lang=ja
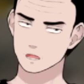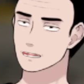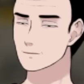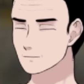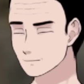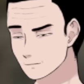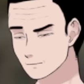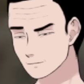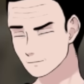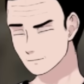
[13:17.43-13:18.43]
う
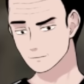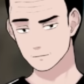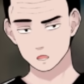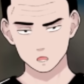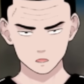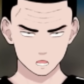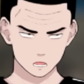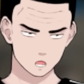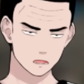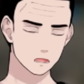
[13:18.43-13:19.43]
ん。でも
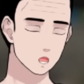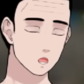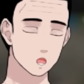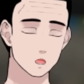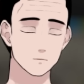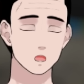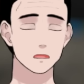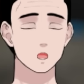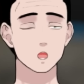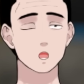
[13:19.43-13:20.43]
もう、昔
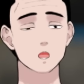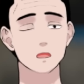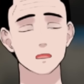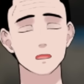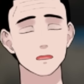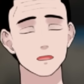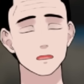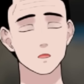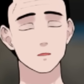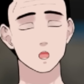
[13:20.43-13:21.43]
のことで裁かれる
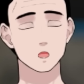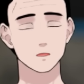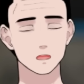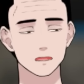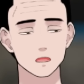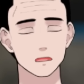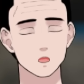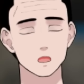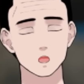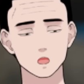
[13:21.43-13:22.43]
のは間違いないわ
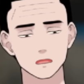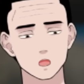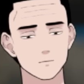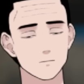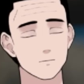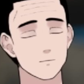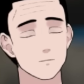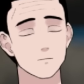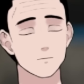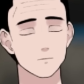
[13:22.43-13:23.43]
けで、う
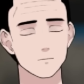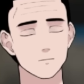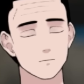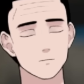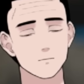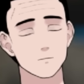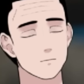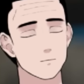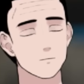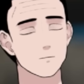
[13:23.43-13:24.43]
ん。
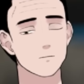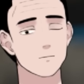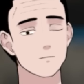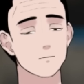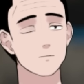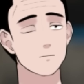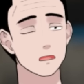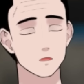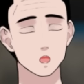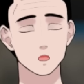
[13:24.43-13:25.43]
まあ、
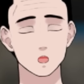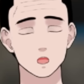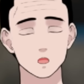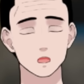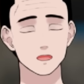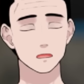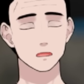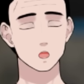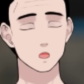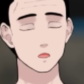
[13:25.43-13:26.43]
その時の年齢
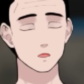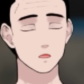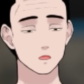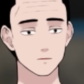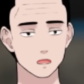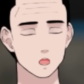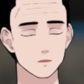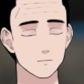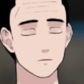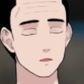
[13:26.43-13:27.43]
の応じた、
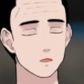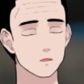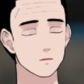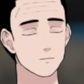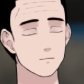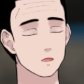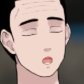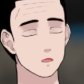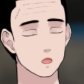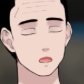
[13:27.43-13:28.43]
まあ
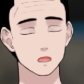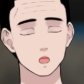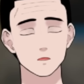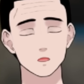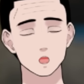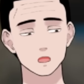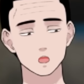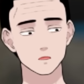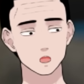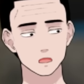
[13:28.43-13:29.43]
今ね、いくつになってる
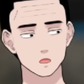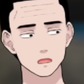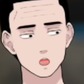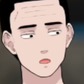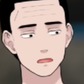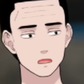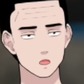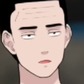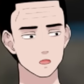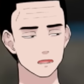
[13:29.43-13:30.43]
のか、最高齢がいくつ
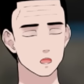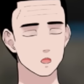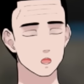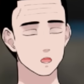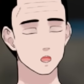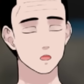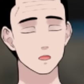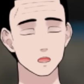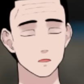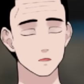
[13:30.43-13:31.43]
になってるか知りませんけ
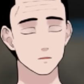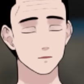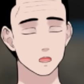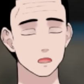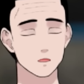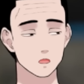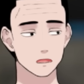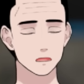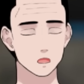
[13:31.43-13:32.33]
ど、ね、